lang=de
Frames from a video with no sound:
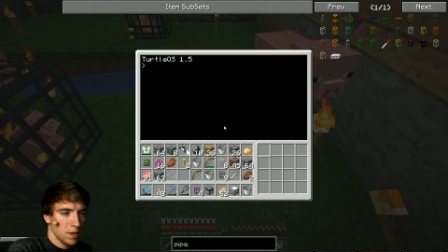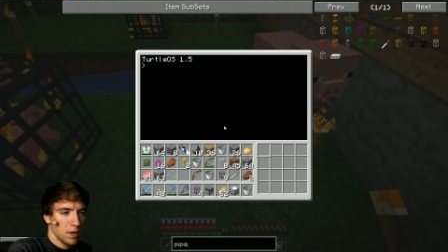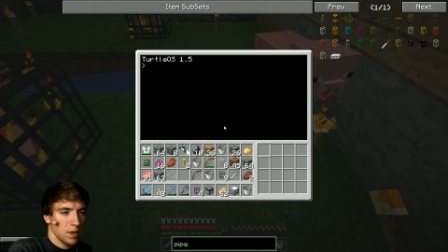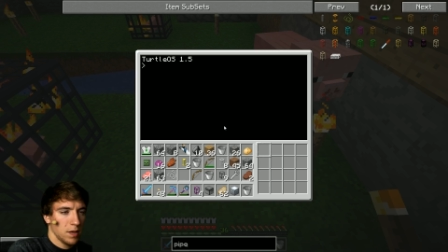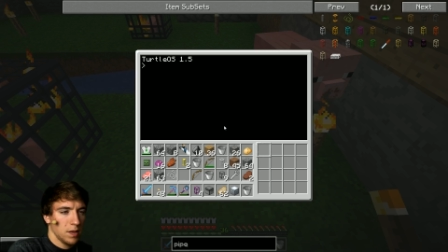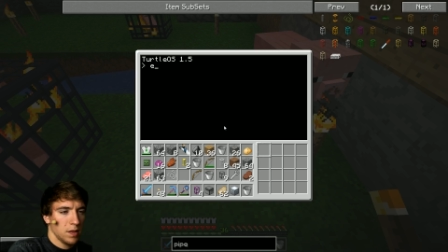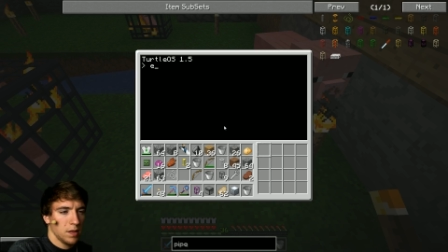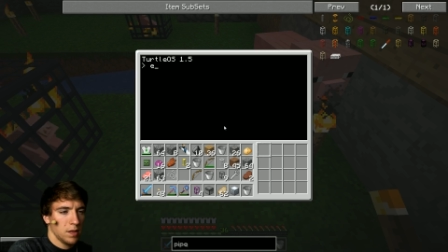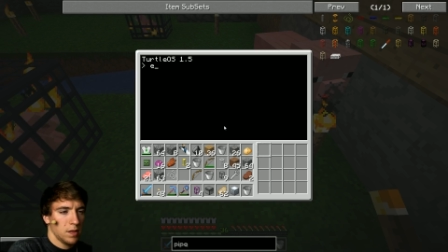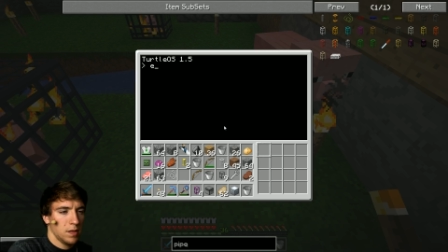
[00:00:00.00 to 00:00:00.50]

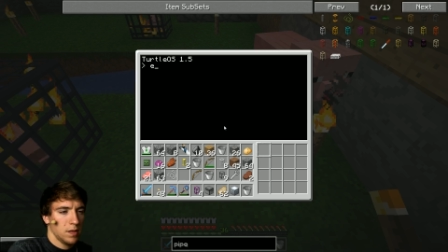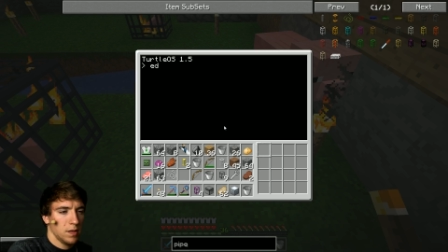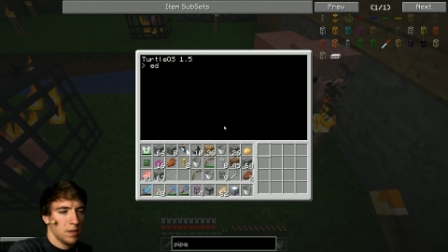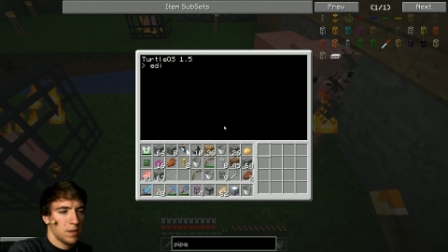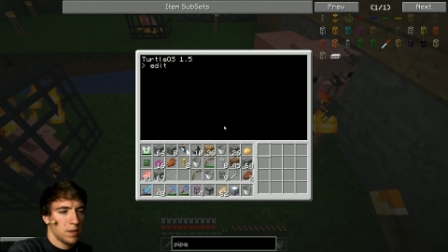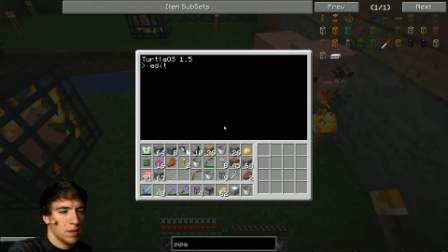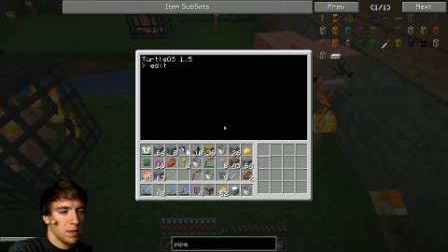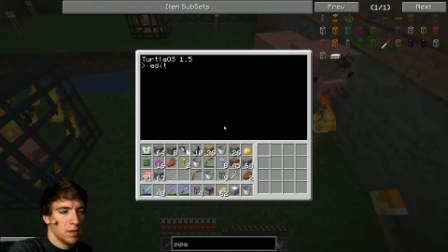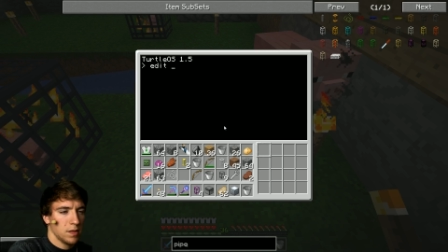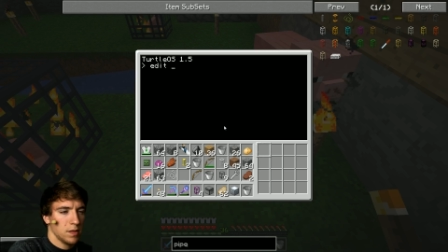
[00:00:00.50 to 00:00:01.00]
Let
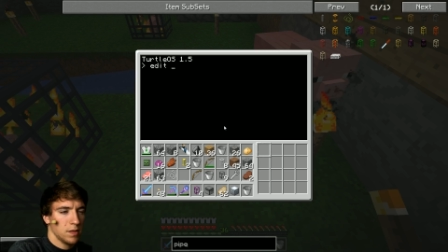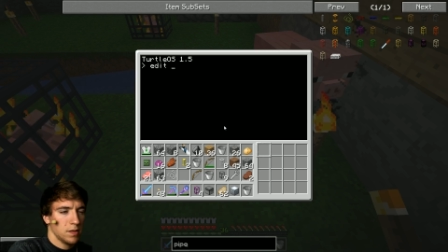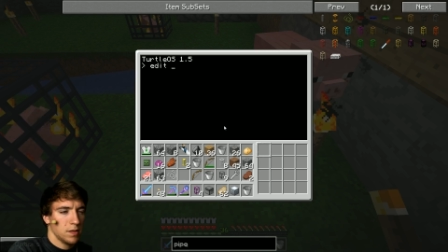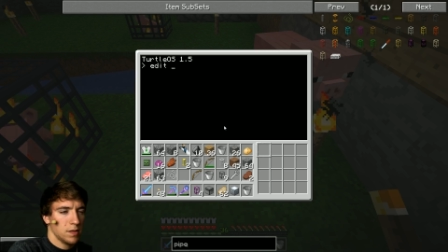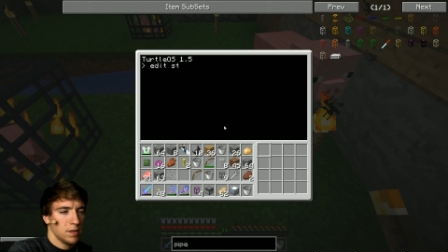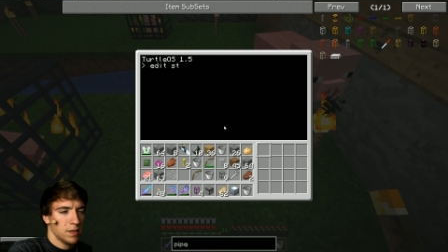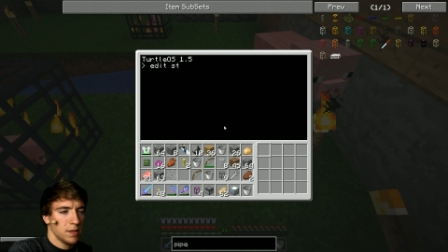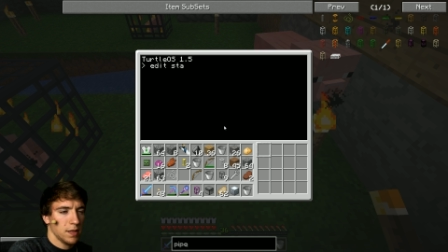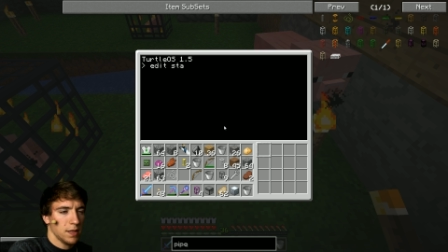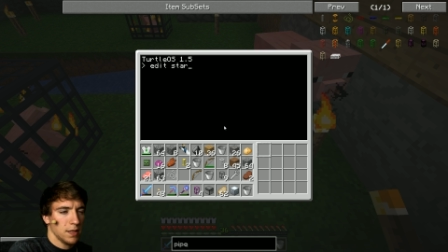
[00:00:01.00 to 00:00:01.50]
it
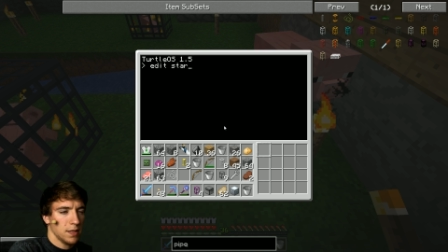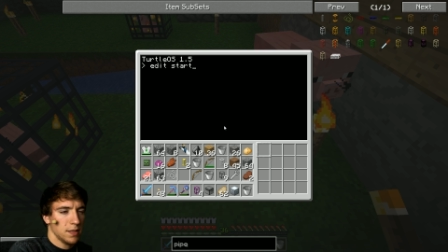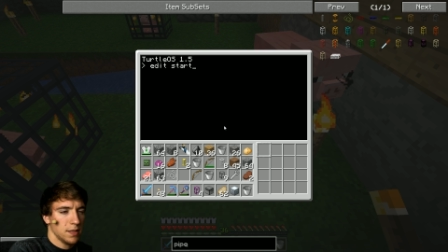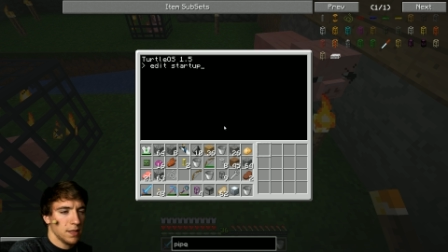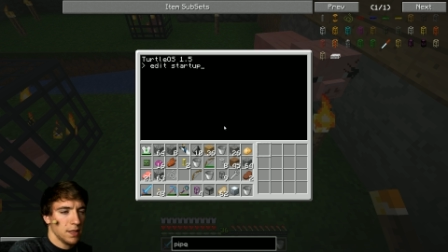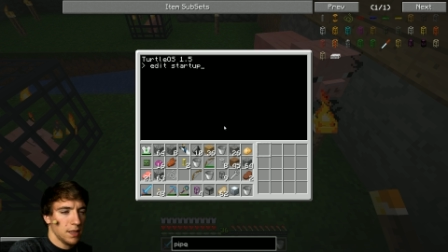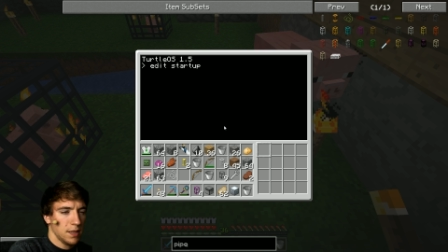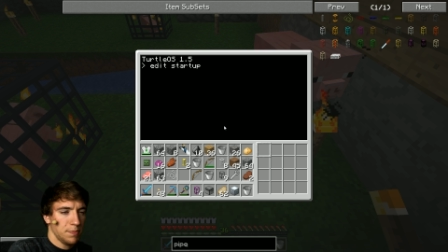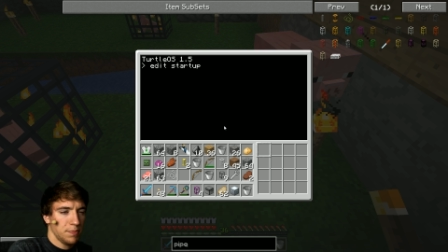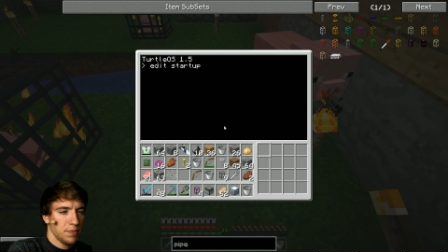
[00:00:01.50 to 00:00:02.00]
start
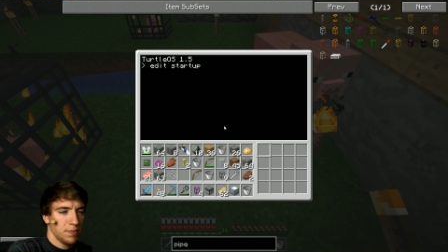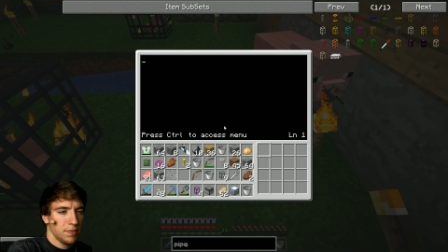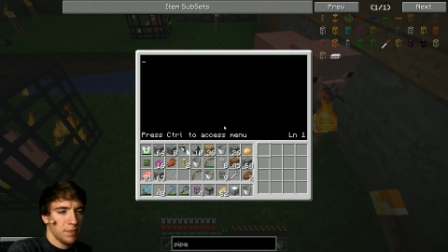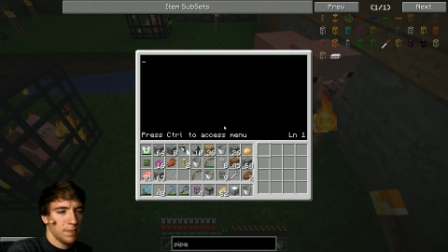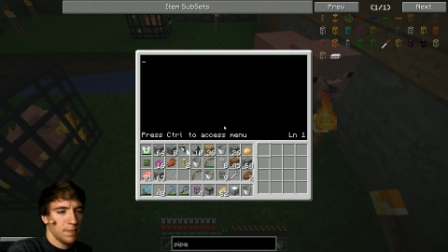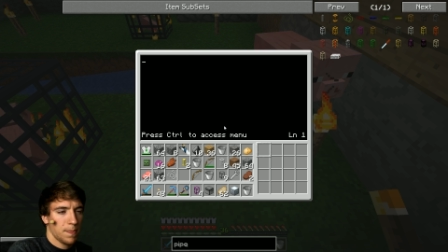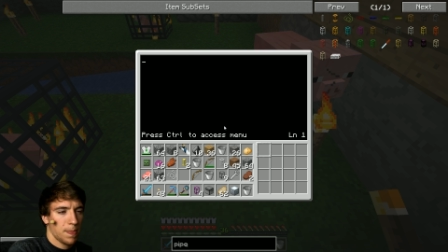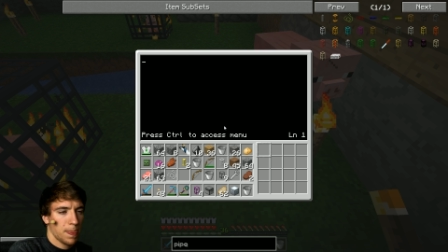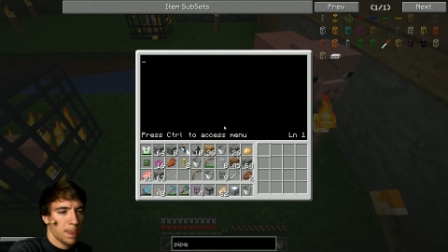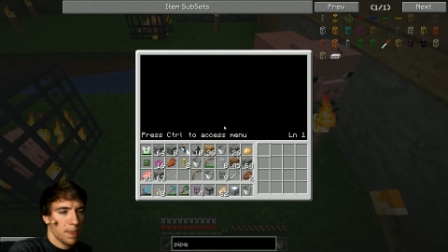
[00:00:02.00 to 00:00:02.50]
up
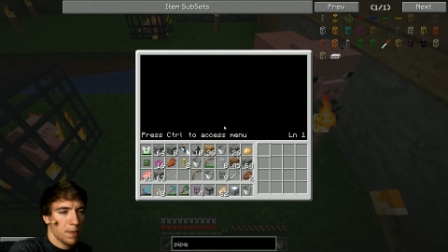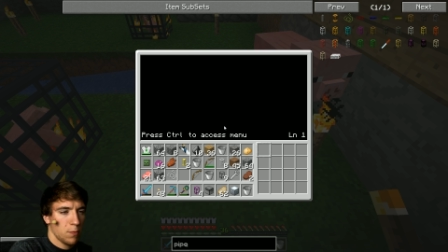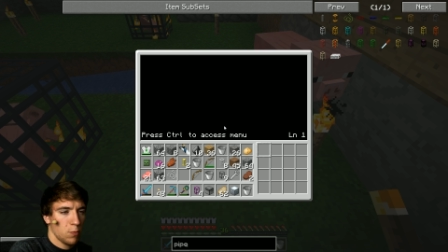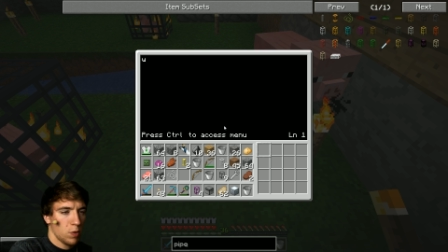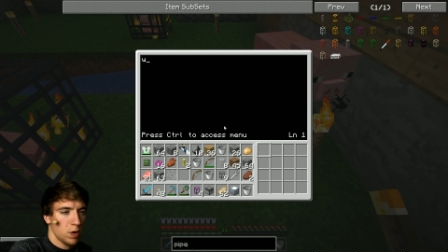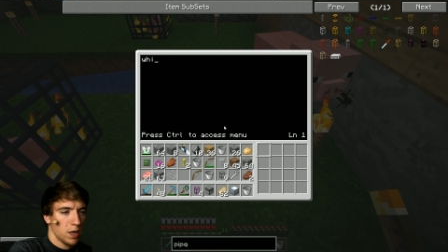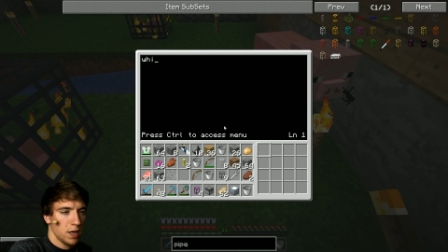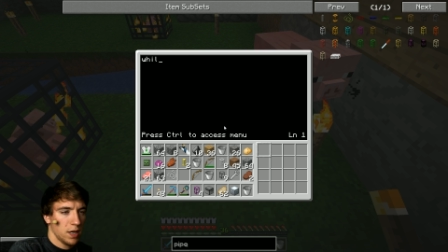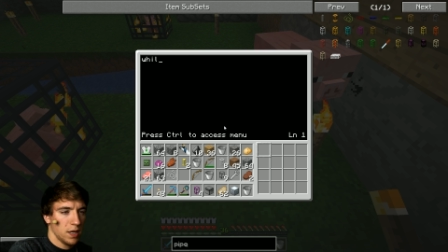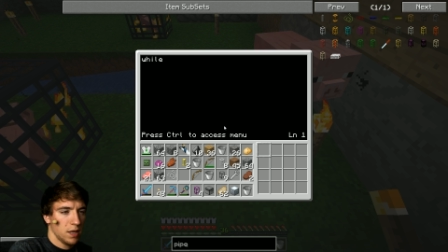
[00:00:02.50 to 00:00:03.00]

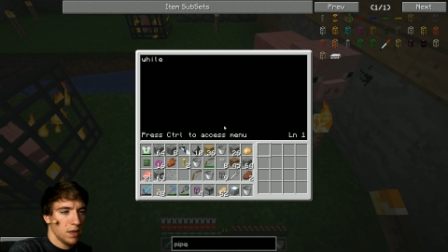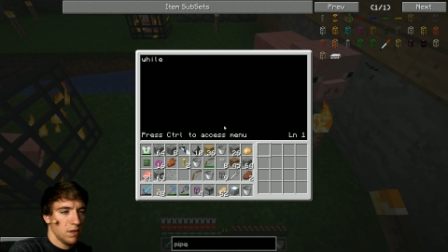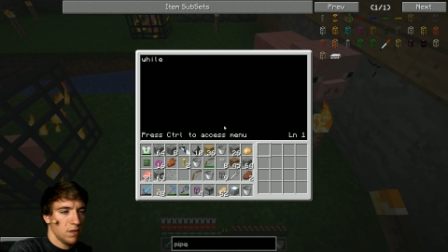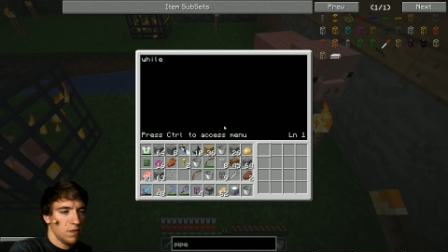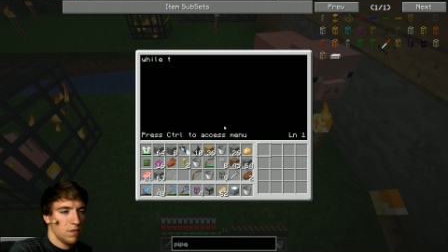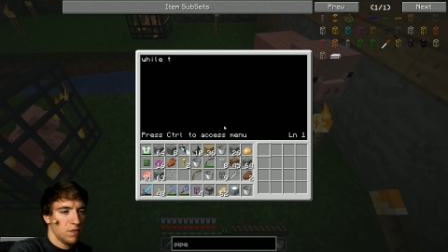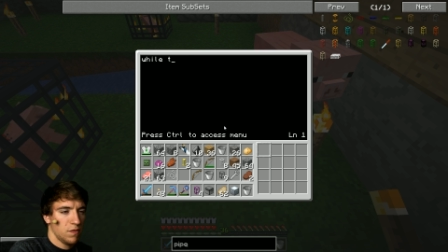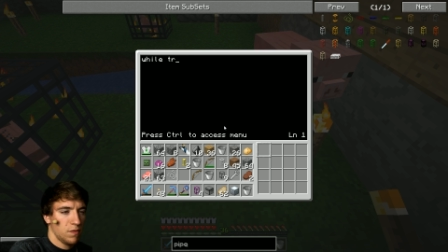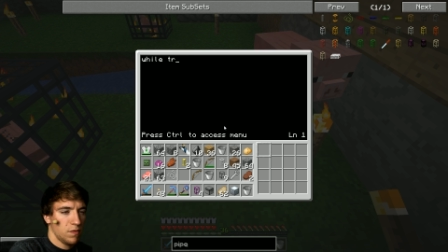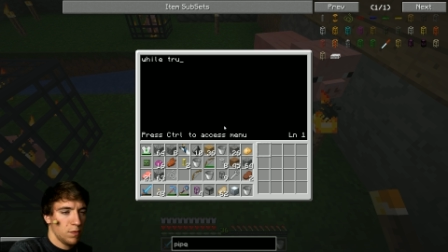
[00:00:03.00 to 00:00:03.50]
while
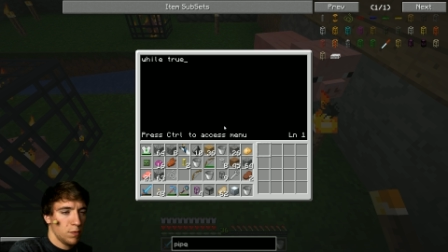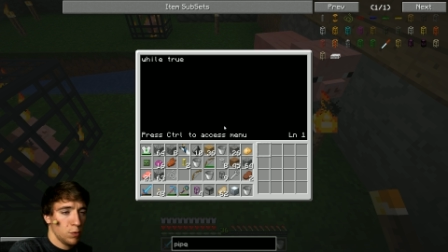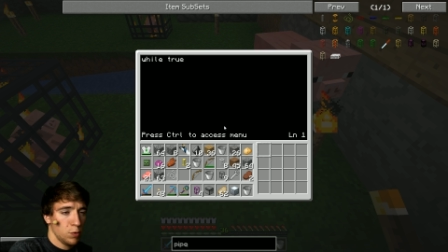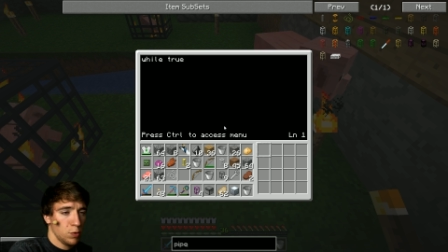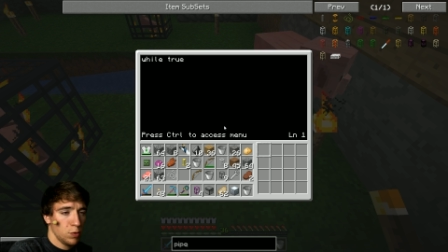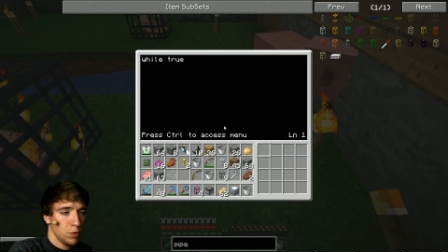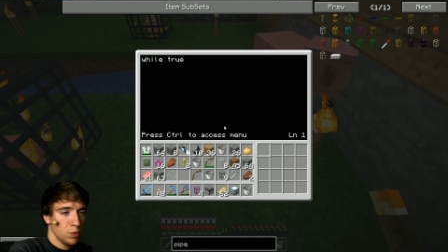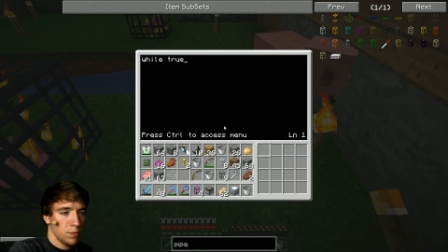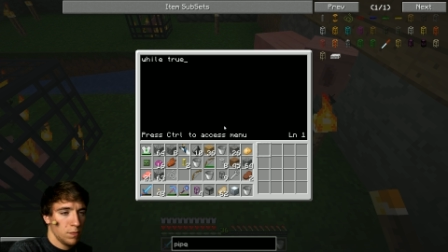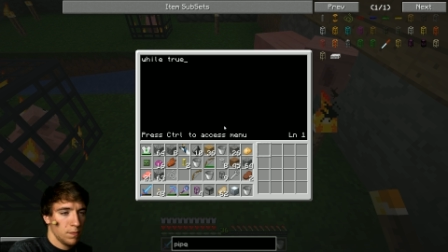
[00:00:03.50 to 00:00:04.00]

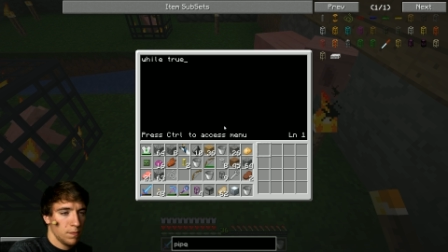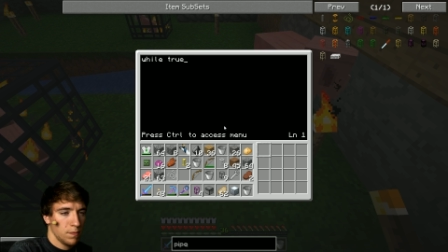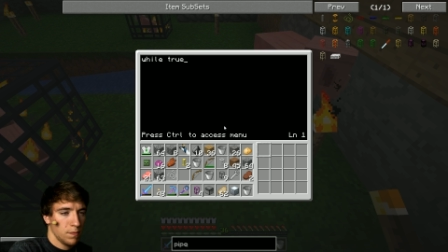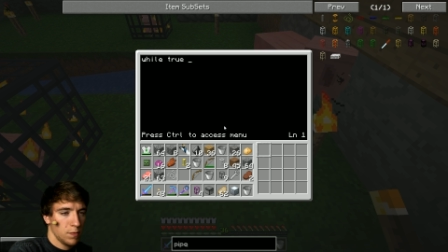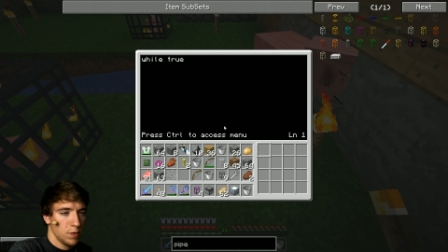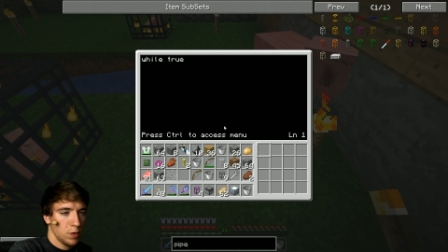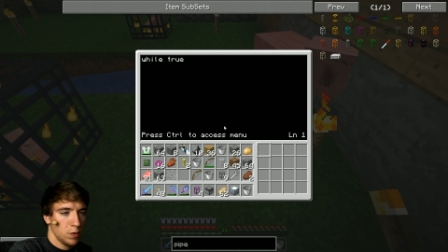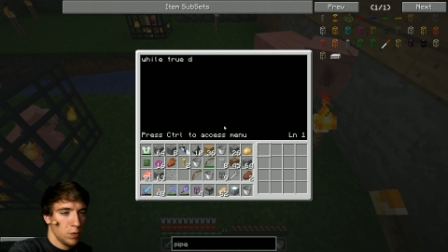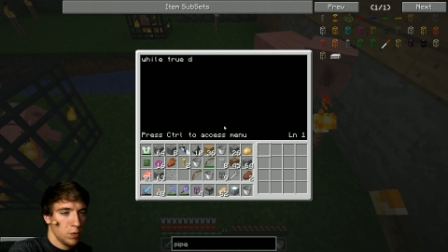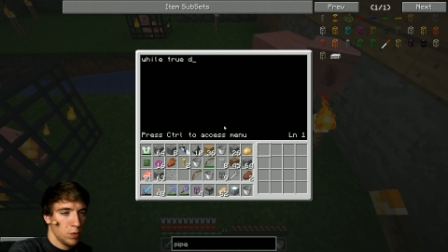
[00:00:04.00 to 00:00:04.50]
through
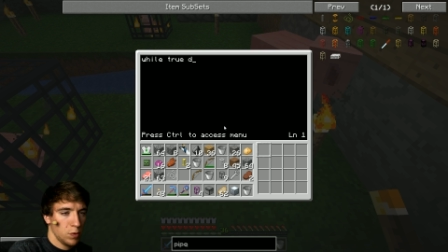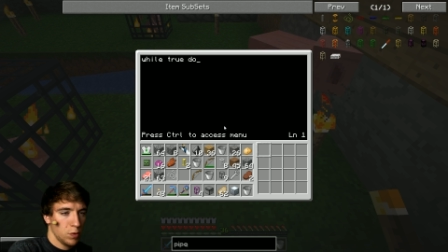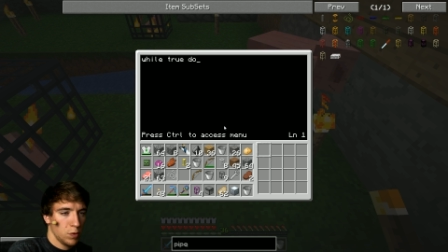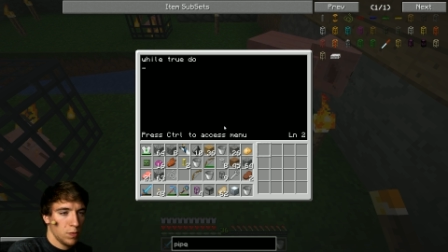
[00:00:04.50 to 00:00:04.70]
do